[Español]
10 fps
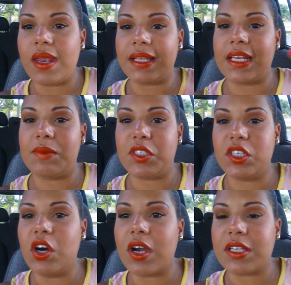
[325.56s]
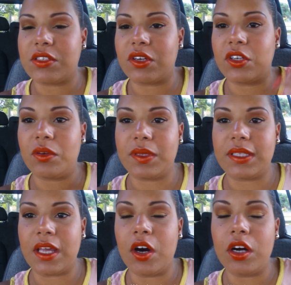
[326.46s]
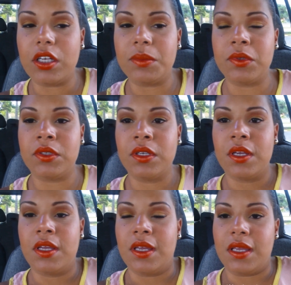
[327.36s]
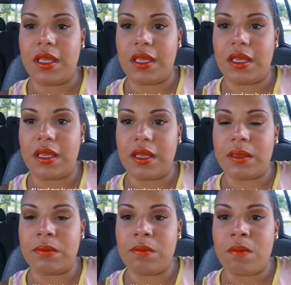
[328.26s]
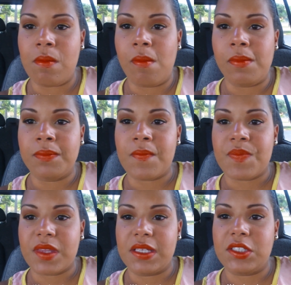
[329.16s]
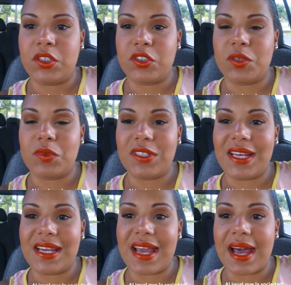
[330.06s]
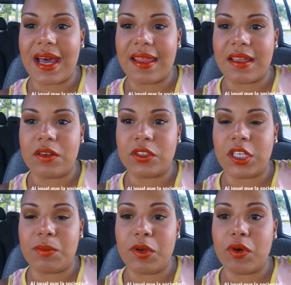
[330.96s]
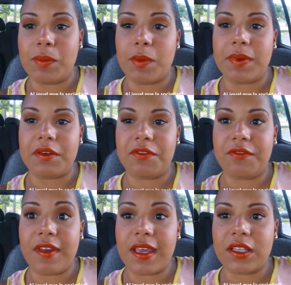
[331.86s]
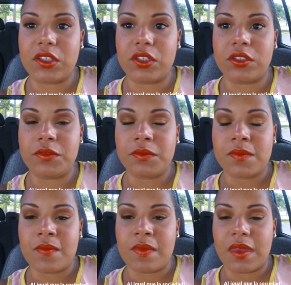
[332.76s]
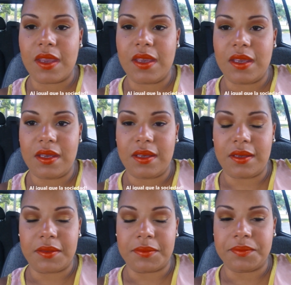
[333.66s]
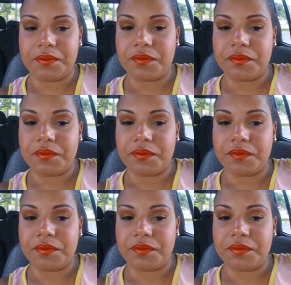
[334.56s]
la televisión, es lo que no vende Hollywood, eh, que si no somos delgada o tenemos el cuerpo perfecto, eh,